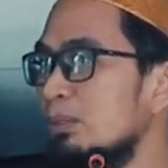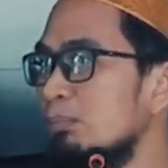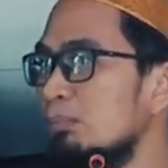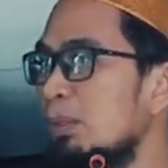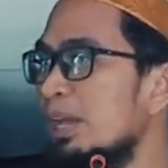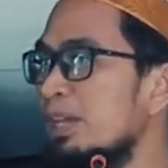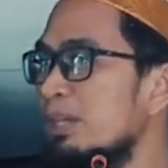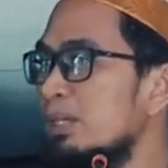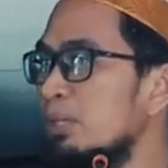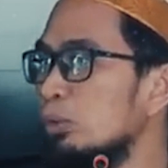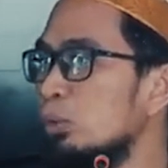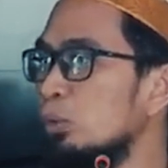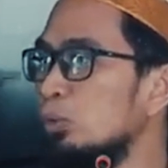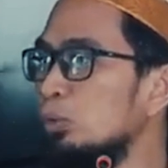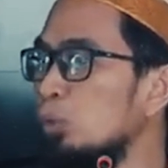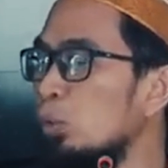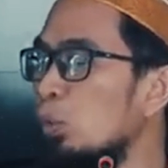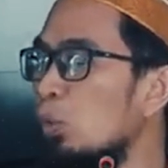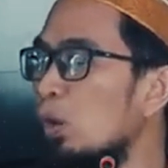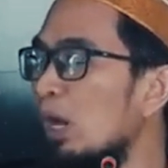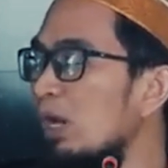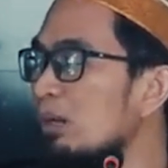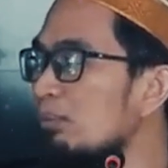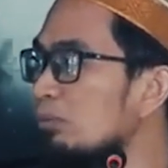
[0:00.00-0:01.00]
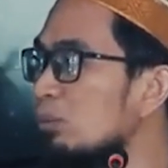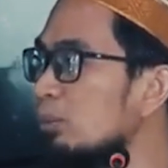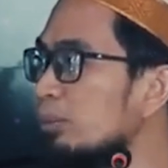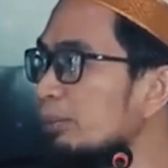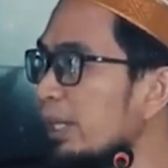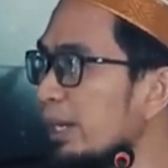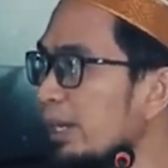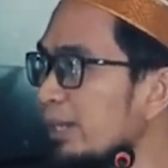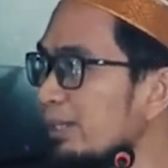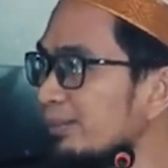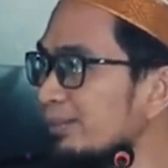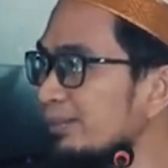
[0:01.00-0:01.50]
Baik itu tua,
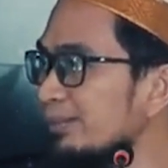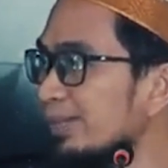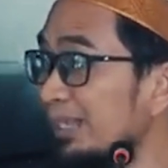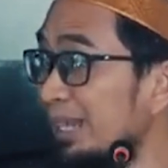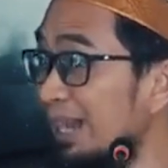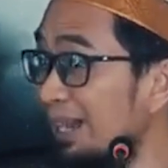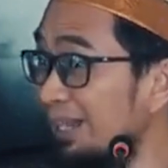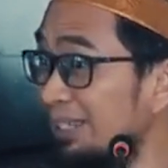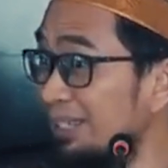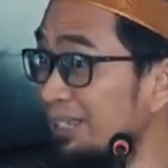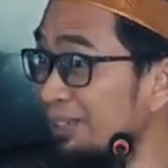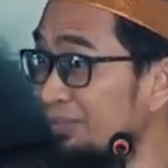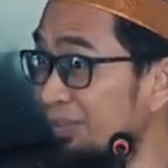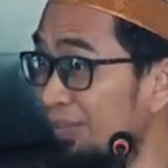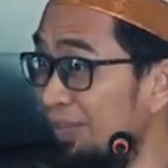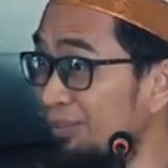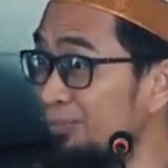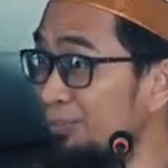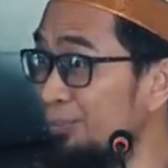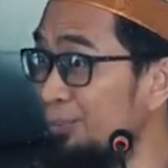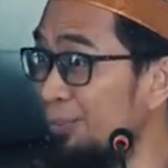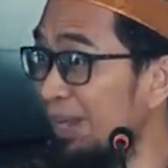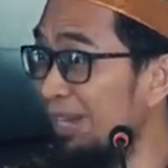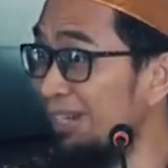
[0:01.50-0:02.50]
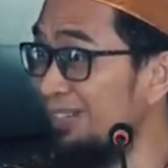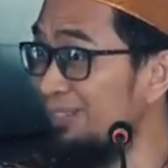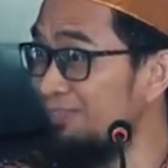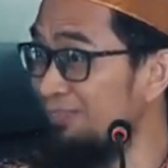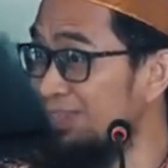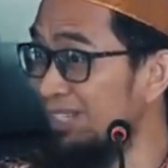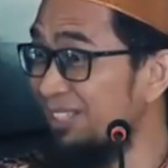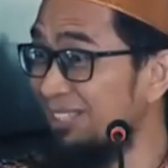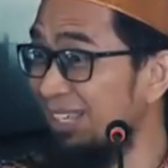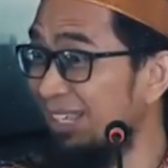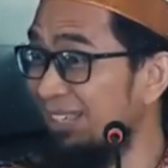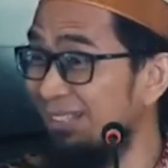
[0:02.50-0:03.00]
muda, laki perempuan,
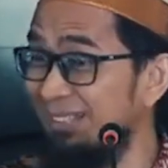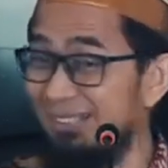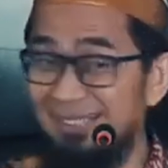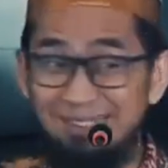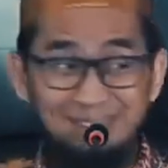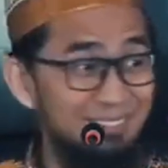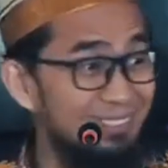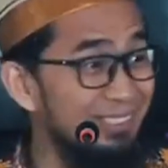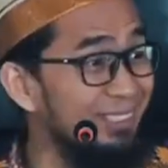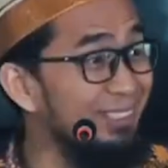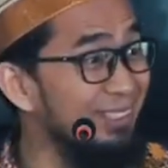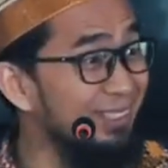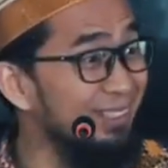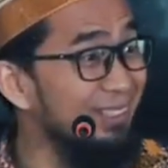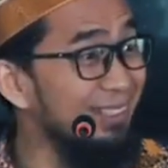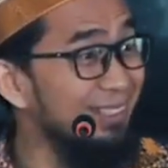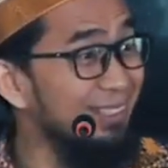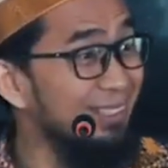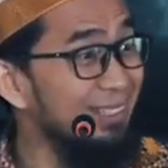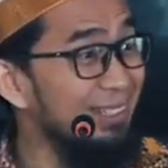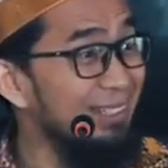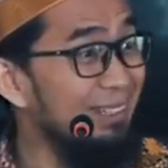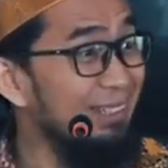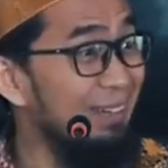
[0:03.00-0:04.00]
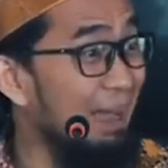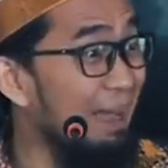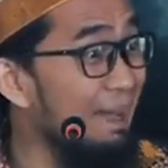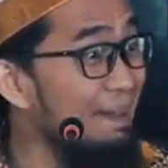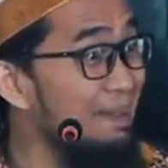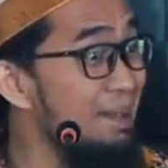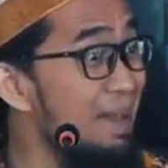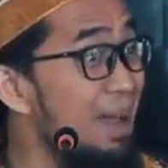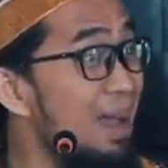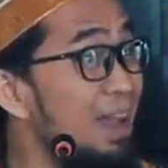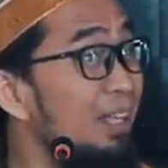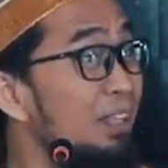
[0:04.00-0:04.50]
besar, kecil,
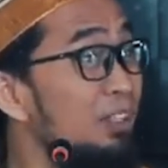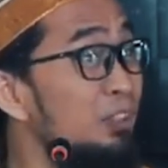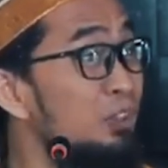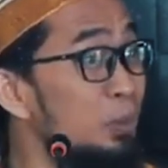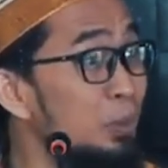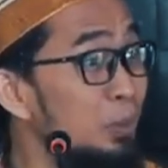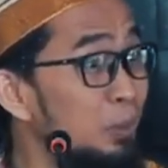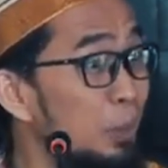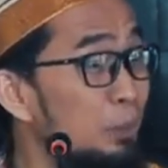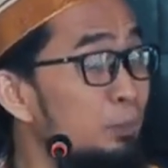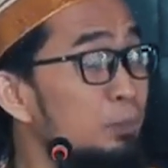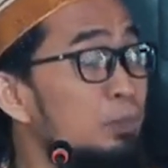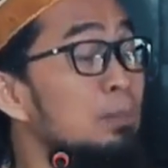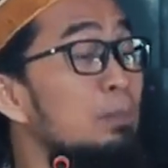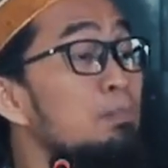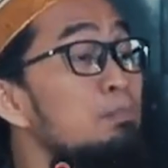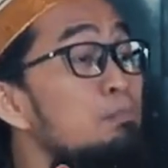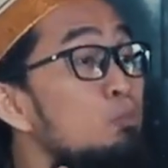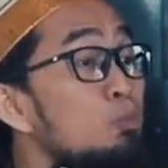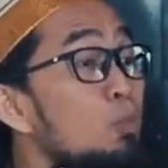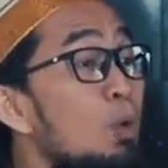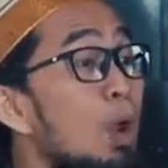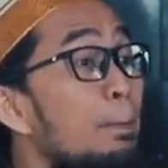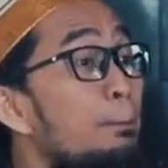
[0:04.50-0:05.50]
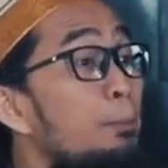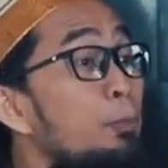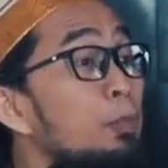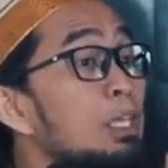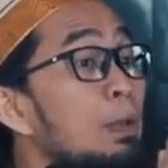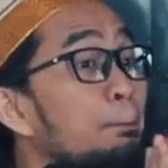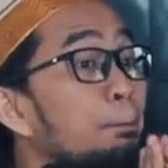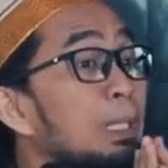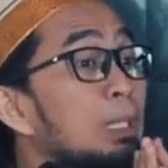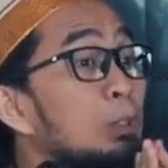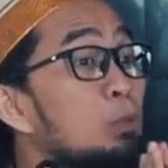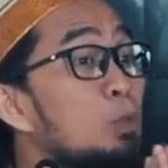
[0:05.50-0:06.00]
kaya, cukup, semua
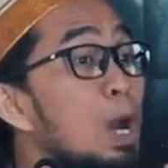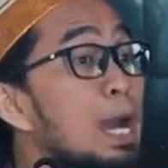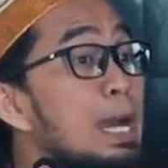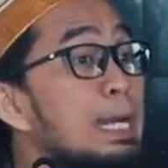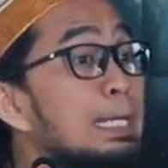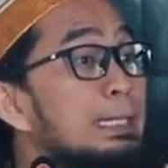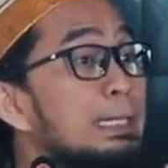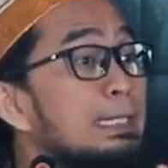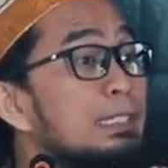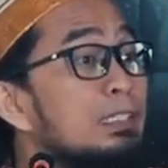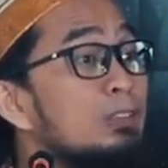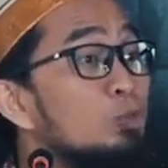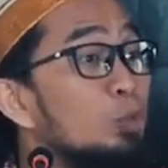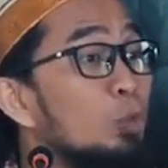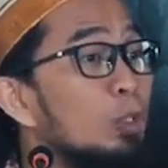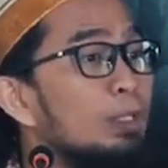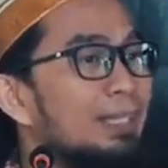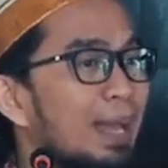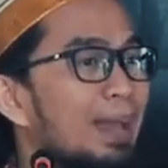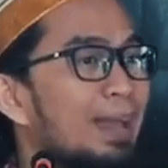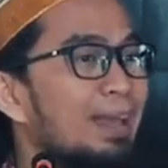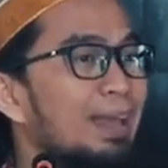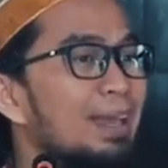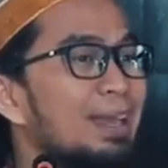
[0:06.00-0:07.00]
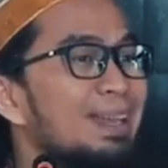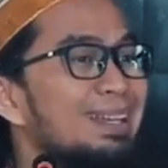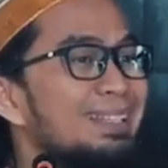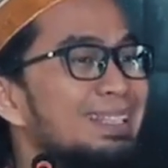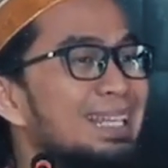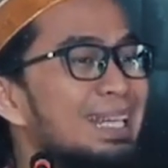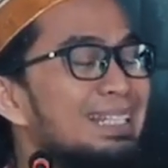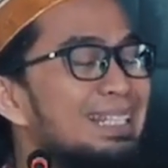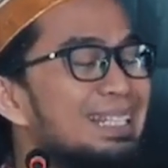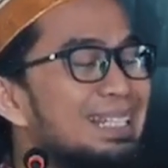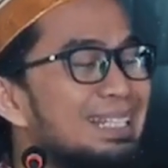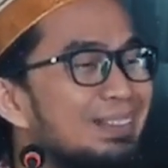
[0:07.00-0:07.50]
punya peluang ke surga.
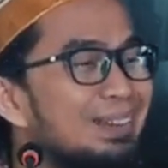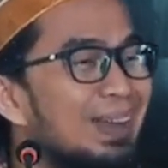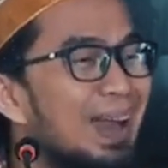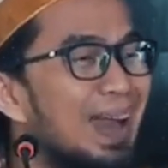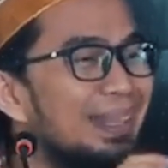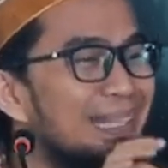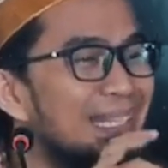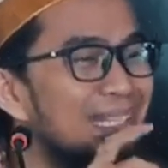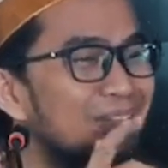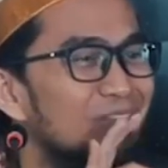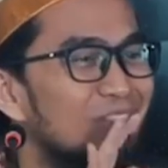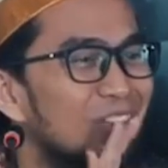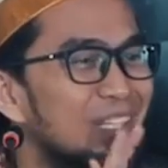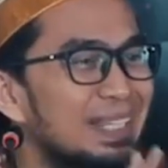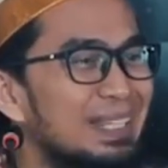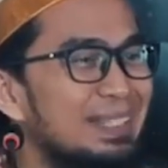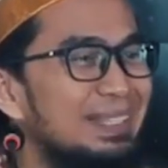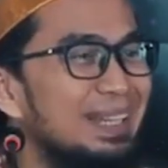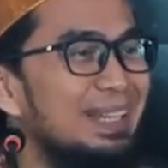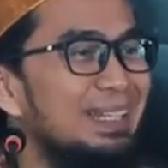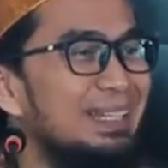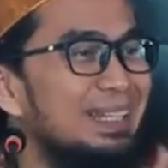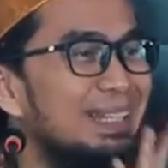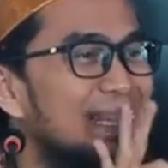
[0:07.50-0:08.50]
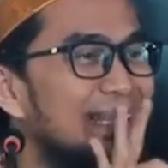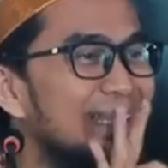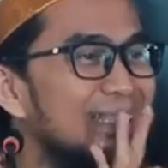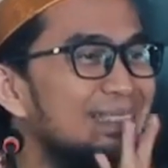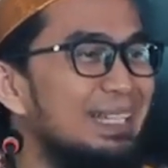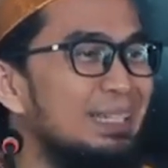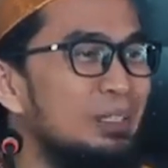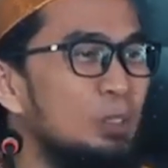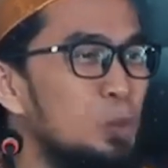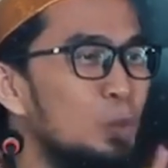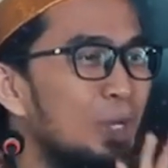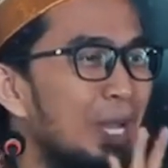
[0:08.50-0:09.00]
Dan itu hanya diberikan dengan
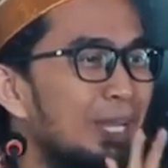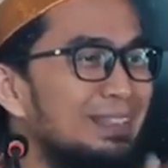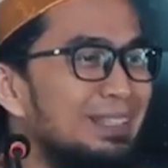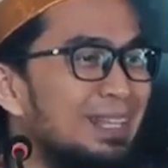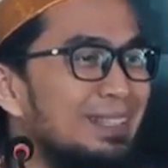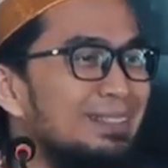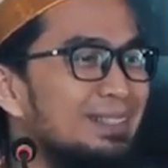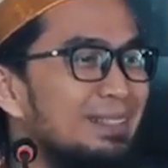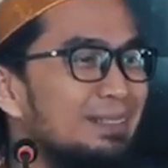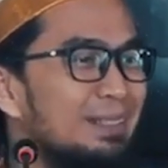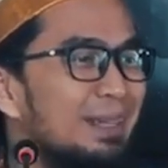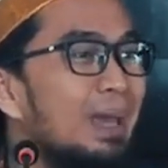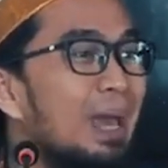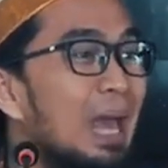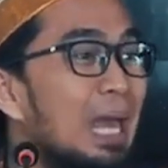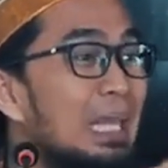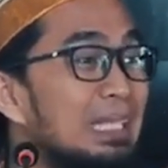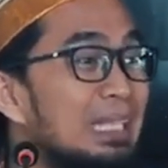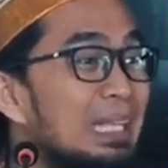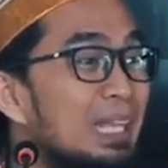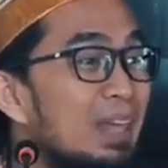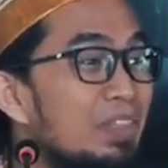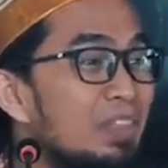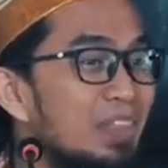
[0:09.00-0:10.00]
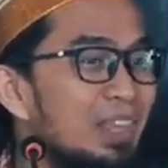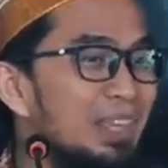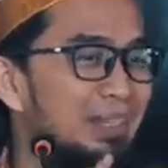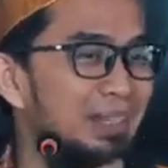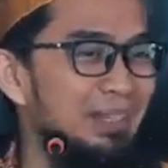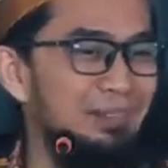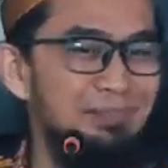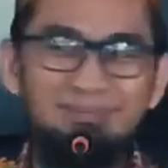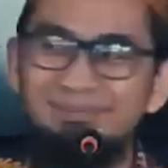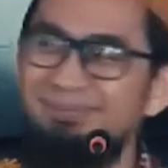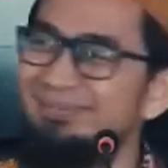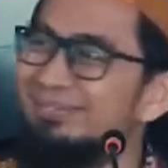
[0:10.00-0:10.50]
satu kata saja,
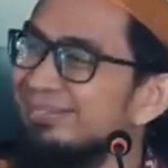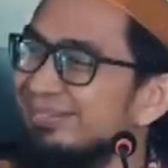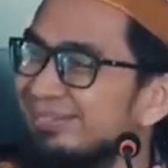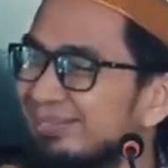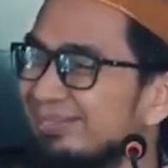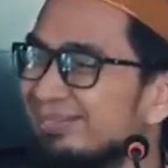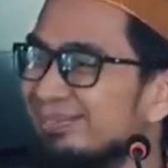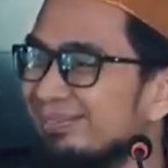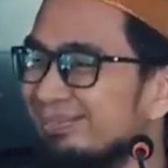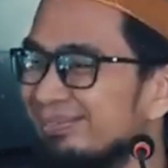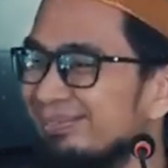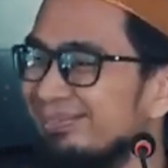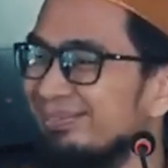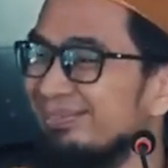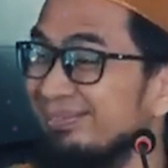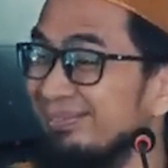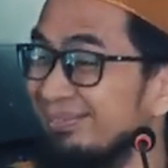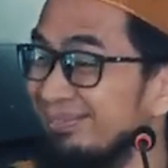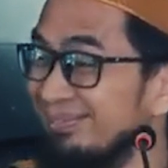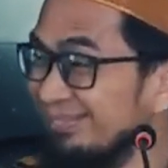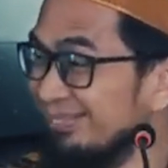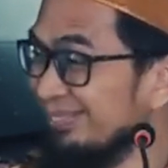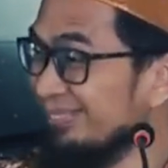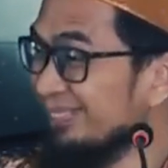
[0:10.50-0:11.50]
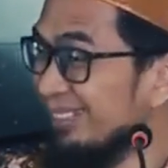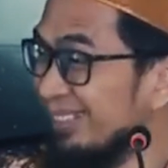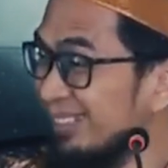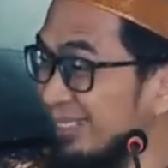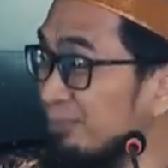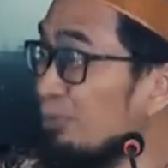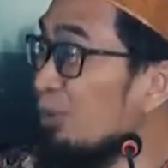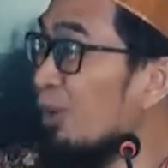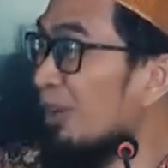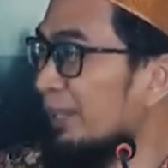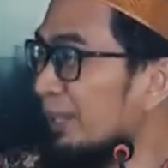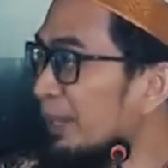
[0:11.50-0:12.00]
alladzina.
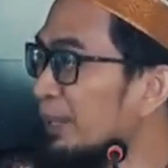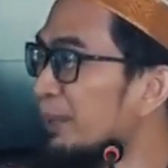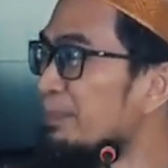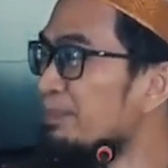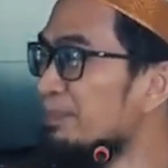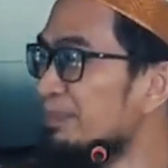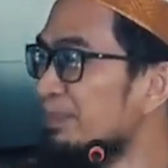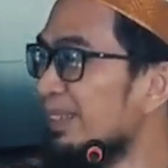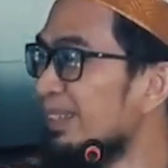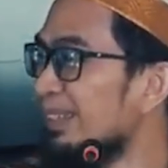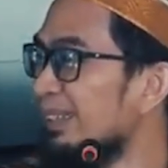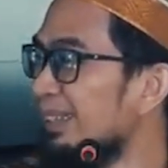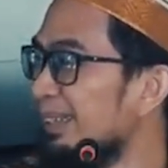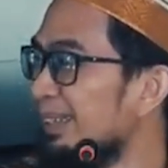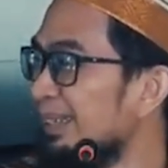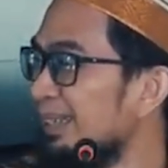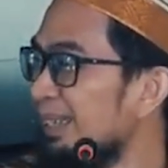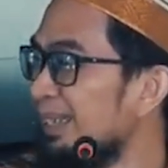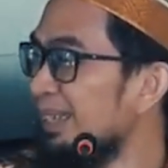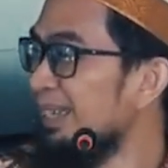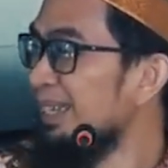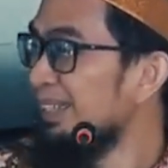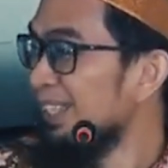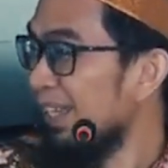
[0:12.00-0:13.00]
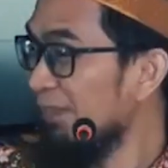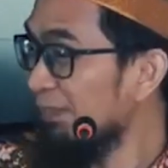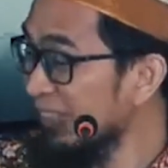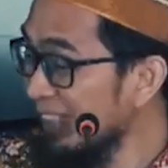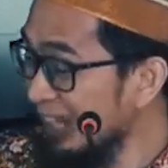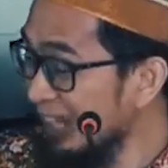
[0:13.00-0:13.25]
Semuanya. Tapi